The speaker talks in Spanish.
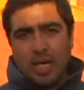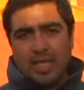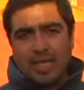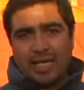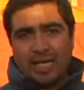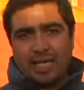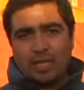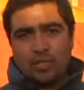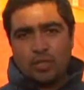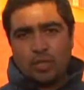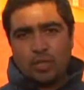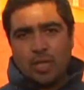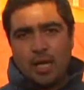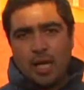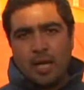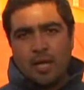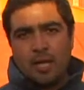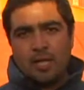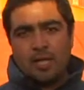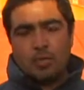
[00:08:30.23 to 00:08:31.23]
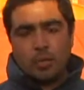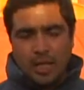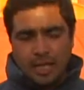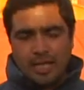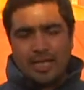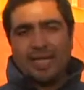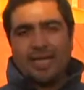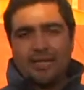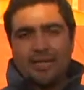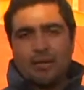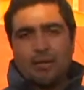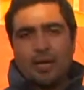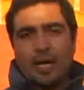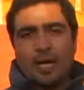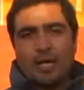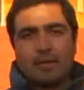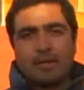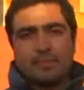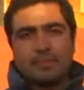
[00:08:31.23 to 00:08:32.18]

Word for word: la instalación de una antena celular.